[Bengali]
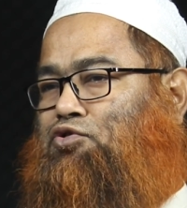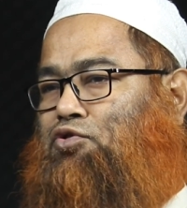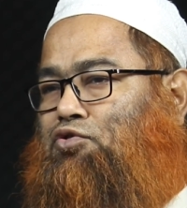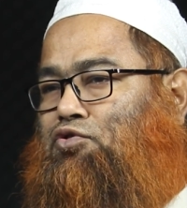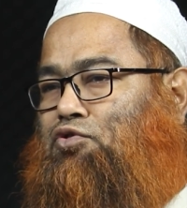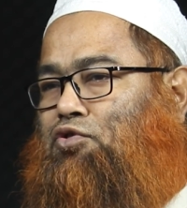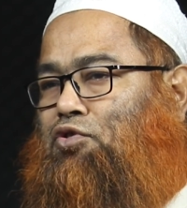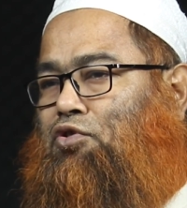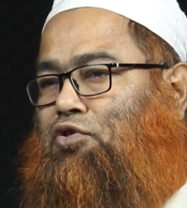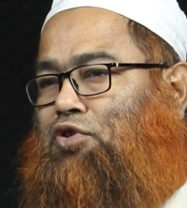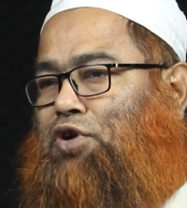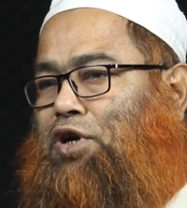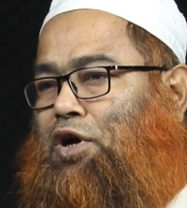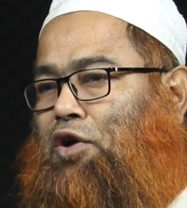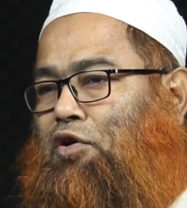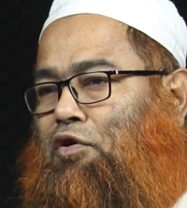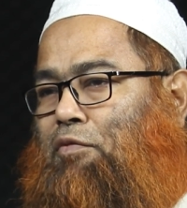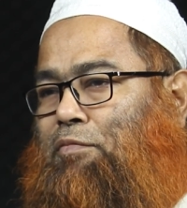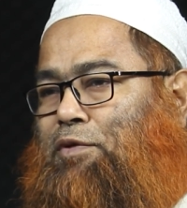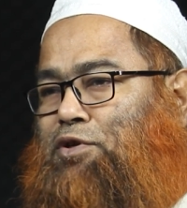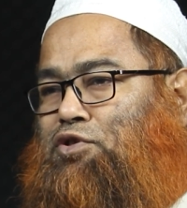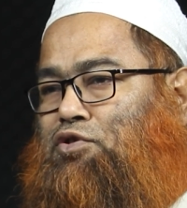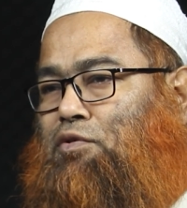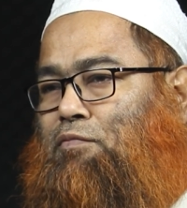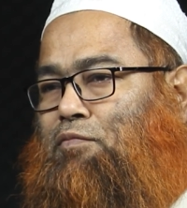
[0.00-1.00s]
চোদ্দো ঘন্টা
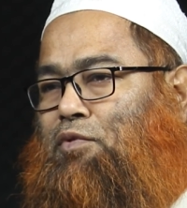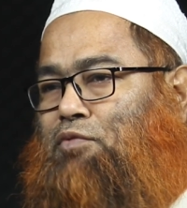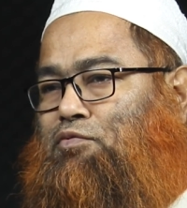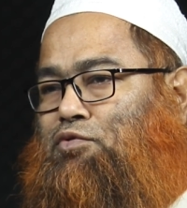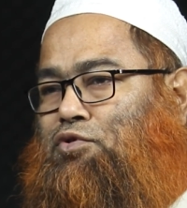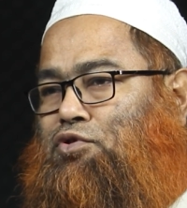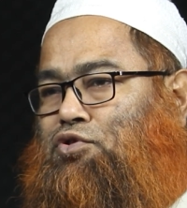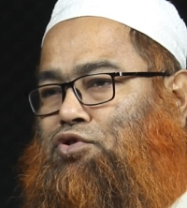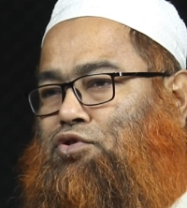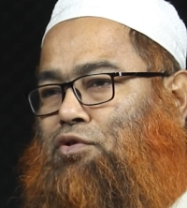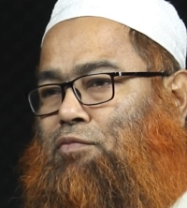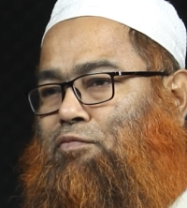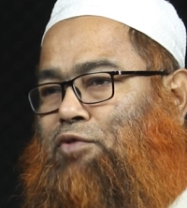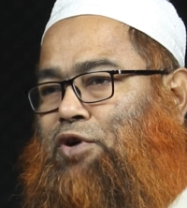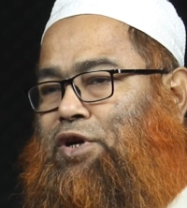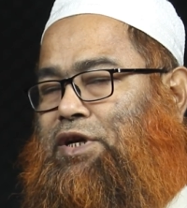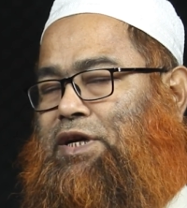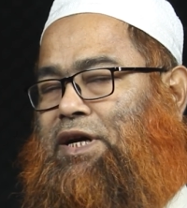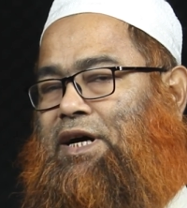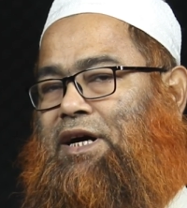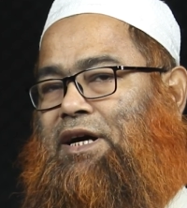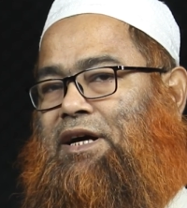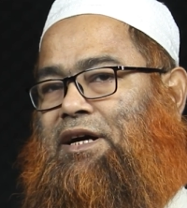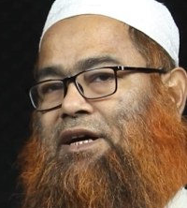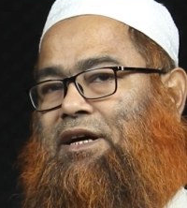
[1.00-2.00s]
হবে সম্ভবত সময়টা